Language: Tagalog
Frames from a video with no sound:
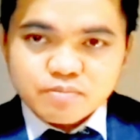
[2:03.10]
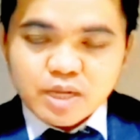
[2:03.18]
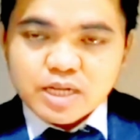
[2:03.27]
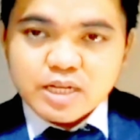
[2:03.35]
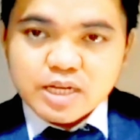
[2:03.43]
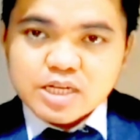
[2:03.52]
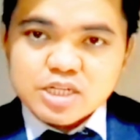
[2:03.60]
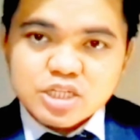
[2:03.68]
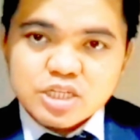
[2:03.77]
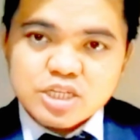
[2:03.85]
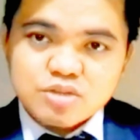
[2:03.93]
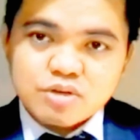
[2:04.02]
File ka na ng
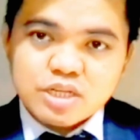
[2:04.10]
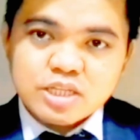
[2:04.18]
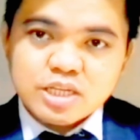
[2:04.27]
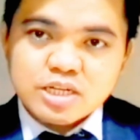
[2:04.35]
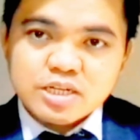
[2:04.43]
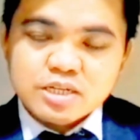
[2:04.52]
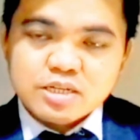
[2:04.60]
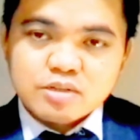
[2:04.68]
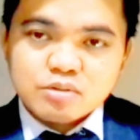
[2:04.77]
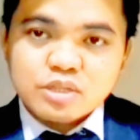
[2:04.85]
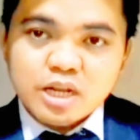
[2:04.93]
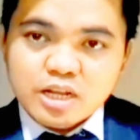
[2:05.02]
resignation letter.
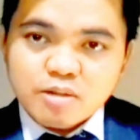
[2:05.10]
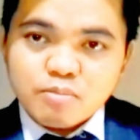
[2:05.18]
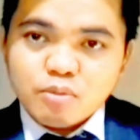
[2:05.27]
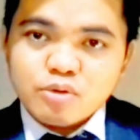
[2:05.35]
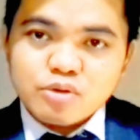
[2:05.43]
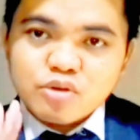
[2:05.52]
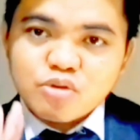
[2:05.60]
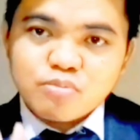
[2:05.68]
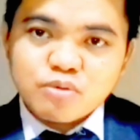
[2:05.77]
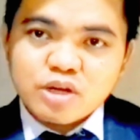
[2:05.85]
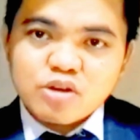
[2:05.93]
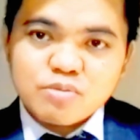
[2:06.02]
Kung talagang buo yung loob
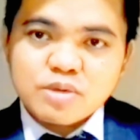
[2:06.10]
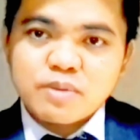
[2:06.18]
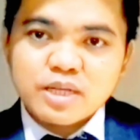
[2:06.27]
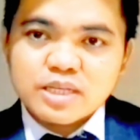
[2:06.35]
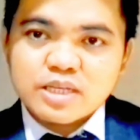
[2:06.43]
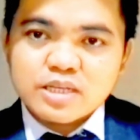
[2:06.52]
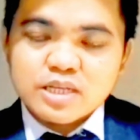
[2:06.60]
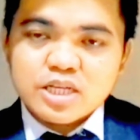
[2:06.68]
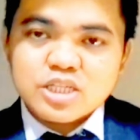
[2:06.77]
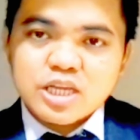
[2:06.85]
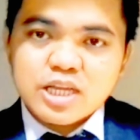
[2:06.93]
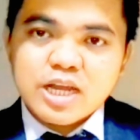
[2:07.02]
mo na lumipat.
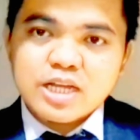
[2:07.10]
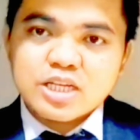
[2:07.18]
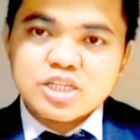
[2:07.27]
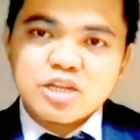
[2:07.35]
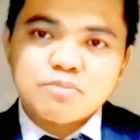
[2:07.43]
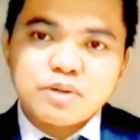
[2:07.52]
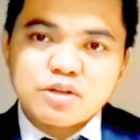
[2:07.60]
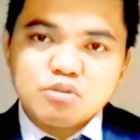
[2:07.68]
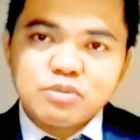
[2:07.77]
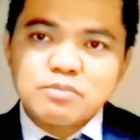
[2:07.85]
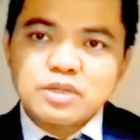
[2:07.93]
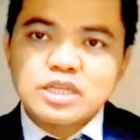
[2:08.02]
Kasi kailangan kasi yan, pag
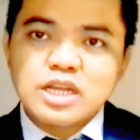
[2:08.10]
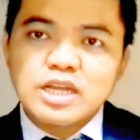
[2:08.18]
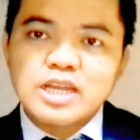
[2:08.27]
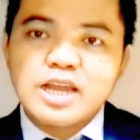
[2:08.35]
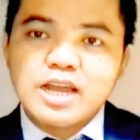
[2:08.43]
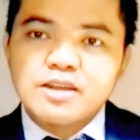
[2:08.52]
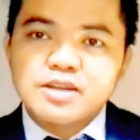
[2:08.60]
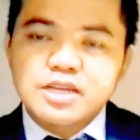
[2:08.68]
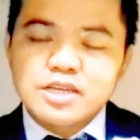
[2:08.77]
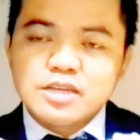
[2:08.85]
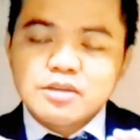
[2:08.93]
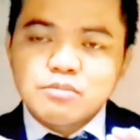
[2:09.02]
lumipat ka, kailangan
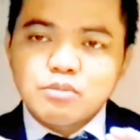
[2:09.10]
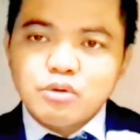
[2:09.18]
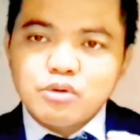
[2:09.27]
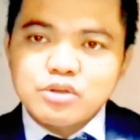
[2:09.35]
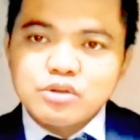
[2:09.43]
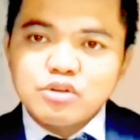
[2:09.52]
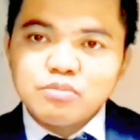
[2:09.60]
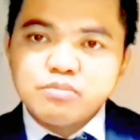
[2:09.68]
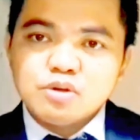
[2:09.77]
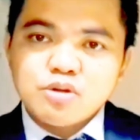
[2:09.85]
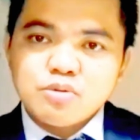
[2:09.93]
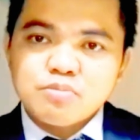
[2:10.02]
buo yung loob
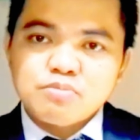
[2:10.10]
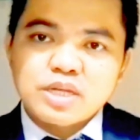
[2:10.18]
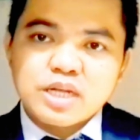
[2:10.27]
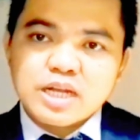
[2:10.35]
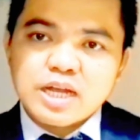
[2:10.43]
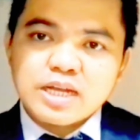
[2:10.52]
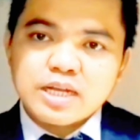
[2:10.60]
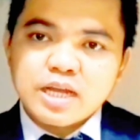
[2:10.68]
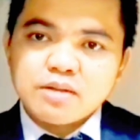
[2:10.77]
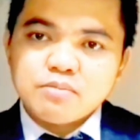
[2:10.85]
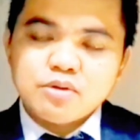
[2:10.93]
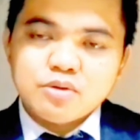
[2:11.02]
mo,
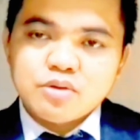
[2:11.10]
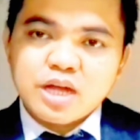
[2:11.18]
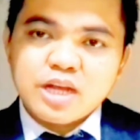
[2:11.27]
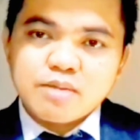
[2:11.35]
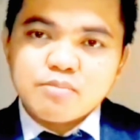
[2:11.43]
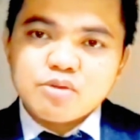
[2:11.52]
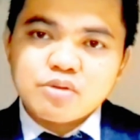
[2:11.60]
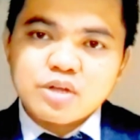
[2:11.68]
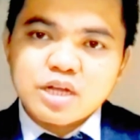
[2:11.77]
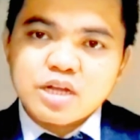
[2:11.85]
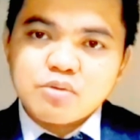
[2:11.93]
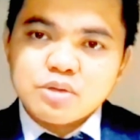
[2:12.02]
pinaghahandaan mo, alam mo yung
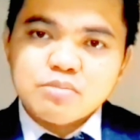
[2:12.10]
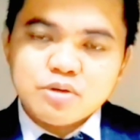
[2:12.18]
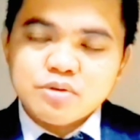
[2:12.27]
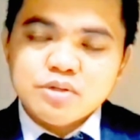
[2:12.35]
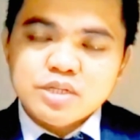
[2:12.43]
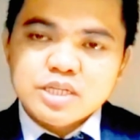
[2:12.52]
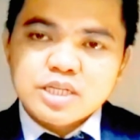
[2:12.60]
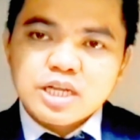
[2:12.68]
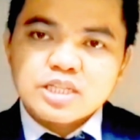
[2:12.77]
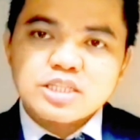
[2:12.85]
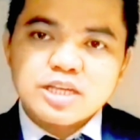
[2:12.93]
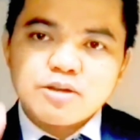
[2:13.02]
gagawin mo.
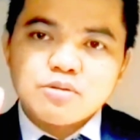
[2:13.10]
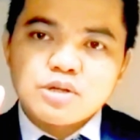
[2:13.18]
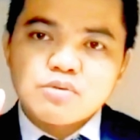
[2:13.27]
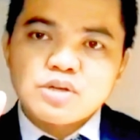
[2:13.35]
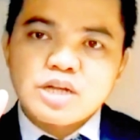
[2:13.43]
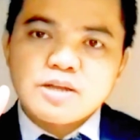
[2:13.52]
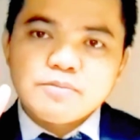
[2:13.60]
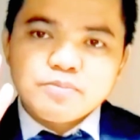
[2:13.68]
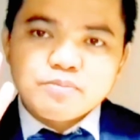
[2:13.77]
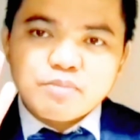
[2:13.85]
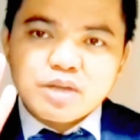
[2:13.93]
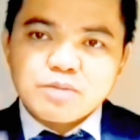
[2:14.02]
At saka unang-una,
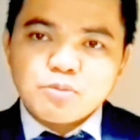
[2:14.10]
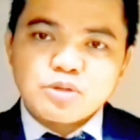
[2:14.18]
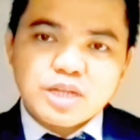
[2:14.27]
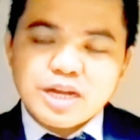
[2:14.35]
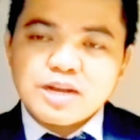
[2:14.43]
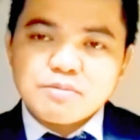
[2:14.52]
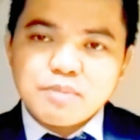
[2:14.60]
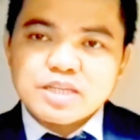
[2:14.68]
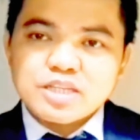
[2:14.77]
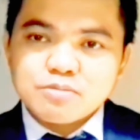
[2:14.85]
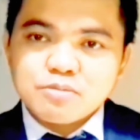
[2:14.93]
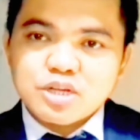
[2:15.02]
mag-ipon ka na ng
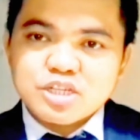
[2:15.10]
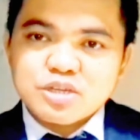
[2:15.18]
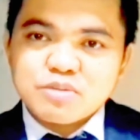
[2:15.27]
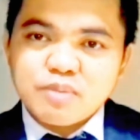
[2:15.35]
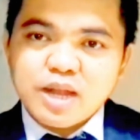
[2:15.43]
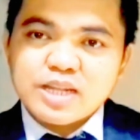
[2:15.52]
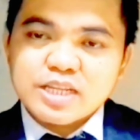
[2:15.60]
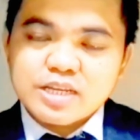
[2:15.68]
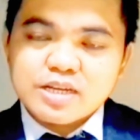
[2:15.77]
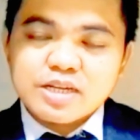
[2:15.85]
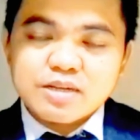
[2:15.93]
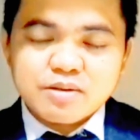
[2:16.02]
budget mo kasi mahal din
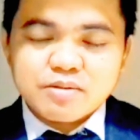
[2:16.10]
ng